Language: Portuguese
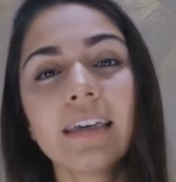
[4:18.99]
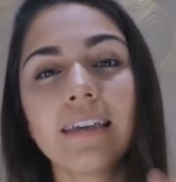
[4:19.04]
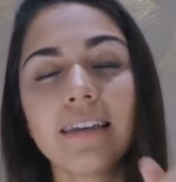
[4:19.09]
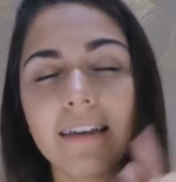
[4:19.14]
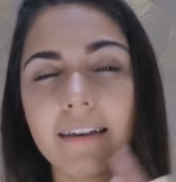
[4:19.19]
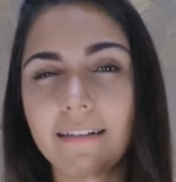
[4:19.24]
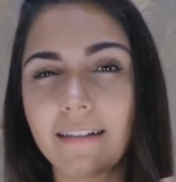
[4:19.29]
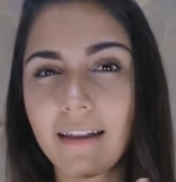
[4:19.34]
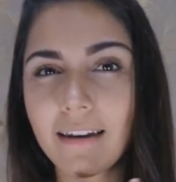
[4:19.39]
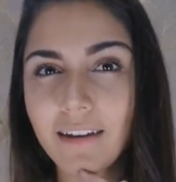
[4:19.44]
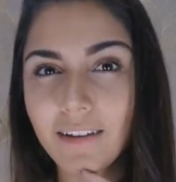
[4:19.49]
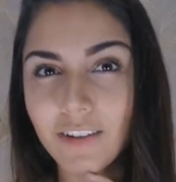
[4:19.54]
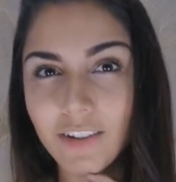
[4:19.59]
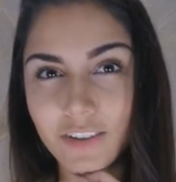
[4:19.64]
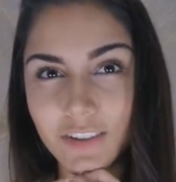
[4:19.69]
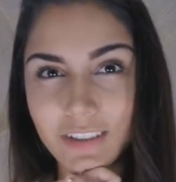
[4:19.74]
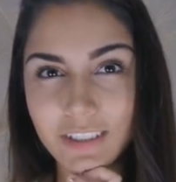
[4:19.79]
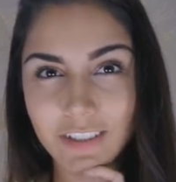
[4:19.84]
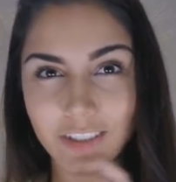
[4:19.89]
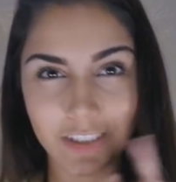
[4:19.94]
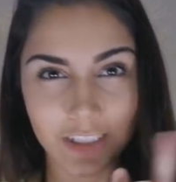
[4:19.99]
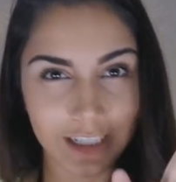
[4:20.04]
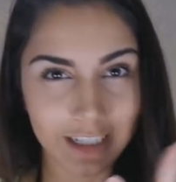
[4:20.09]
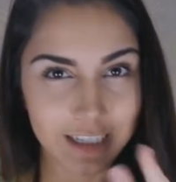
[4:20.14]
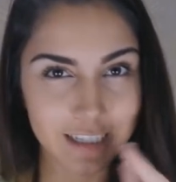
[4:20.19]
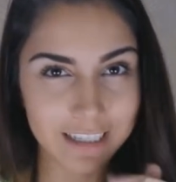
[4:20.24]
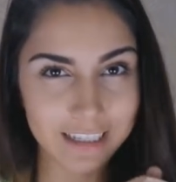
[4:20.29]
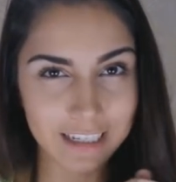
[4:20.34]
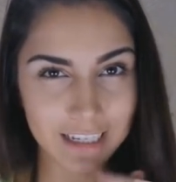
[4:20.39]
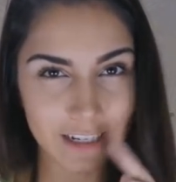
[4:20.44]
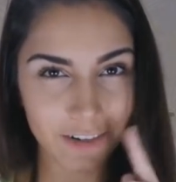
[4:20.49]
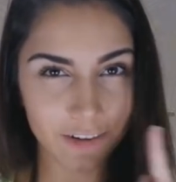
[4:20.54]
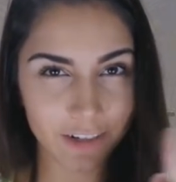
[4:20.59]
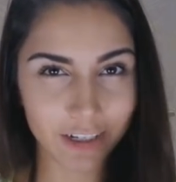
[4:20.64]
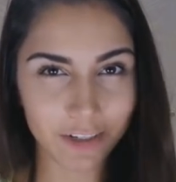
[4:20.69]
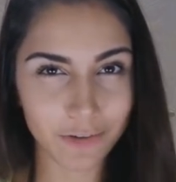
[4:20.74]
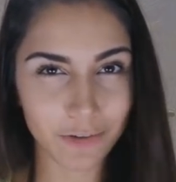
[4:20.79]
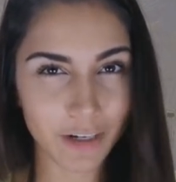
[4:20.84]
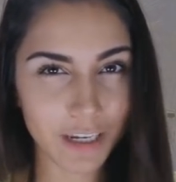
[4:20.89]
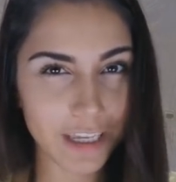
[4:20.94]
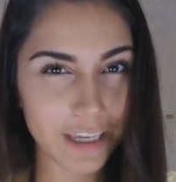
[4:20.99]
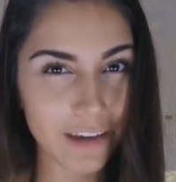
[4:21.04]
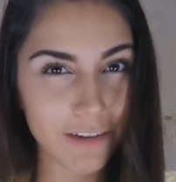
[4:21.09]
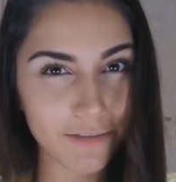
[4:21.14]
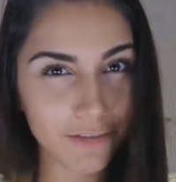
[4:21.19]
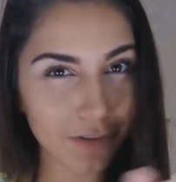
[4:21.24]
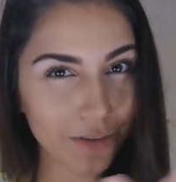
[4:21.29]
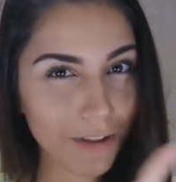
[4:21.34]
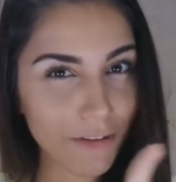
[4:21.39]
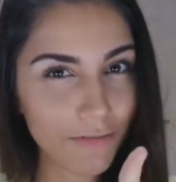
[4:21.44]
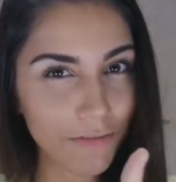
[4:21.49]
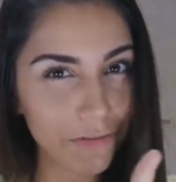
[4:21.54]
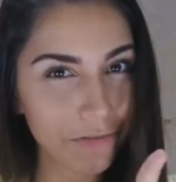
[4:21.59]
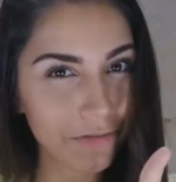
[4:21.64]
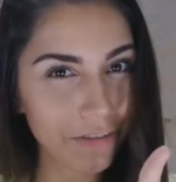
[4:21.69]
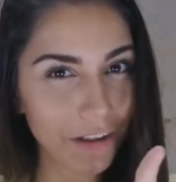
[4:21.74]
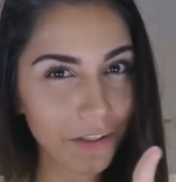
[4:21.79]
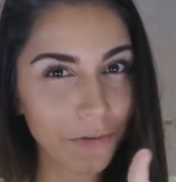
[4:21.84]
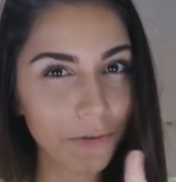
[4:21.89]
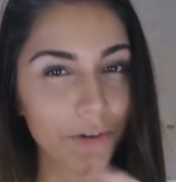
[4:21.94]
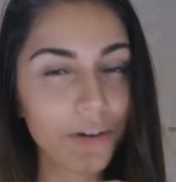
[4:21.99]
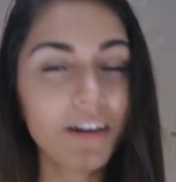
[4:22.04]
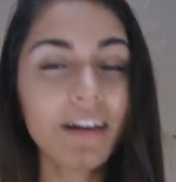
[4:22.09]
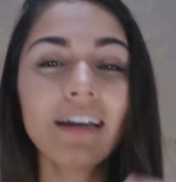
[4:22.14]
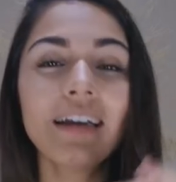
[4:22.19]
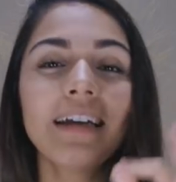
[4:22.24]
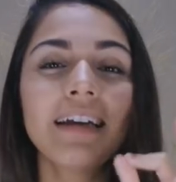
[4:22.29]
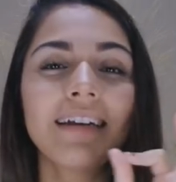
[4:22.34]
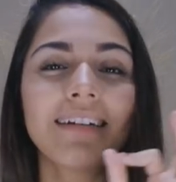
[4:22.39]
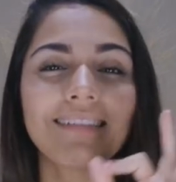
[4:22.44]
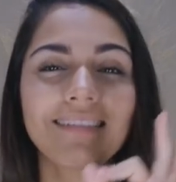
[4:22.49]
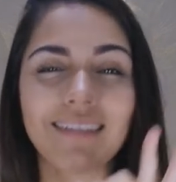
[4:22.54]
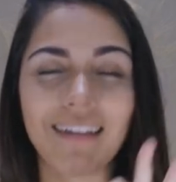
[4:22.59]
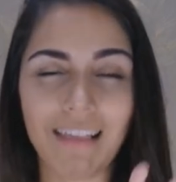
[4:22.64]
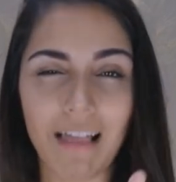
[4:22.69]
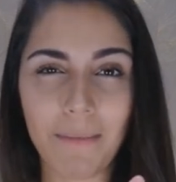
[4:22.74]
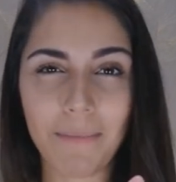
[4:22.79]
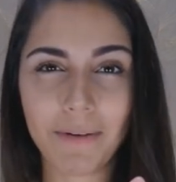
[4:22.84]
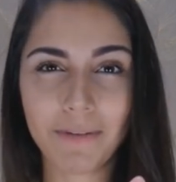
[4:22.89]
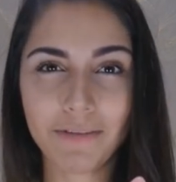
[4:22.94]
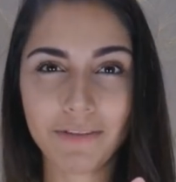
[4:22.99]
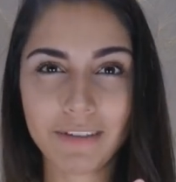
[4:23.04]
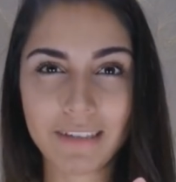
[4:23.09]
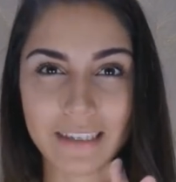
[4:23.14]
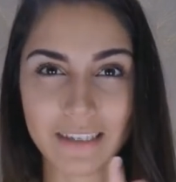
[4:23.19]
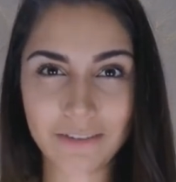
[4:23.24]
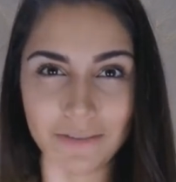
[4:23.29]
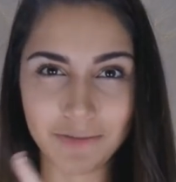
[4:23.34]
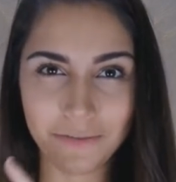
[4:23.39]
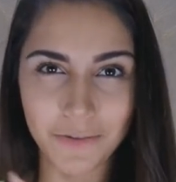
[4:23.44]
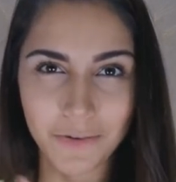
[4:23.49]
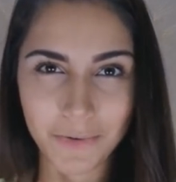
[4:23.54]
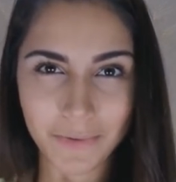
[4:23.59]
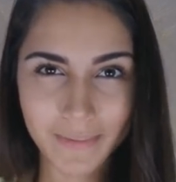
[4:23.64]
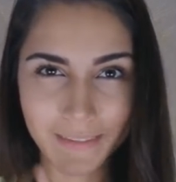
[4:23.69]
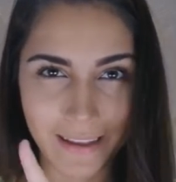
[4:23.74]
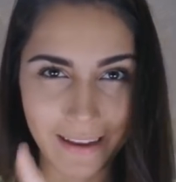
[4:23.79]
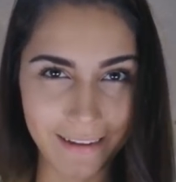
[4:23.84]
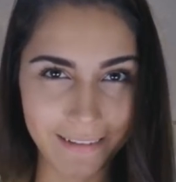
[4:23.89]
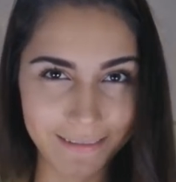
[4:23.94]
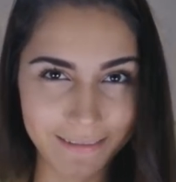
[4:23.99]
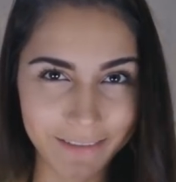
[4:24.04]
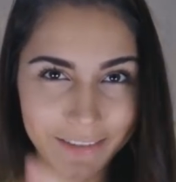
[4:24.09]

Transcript: E lá na loja da China, vocês clicam aqui no link e vão lá ver o valor tá lá para vocês, não vou contar.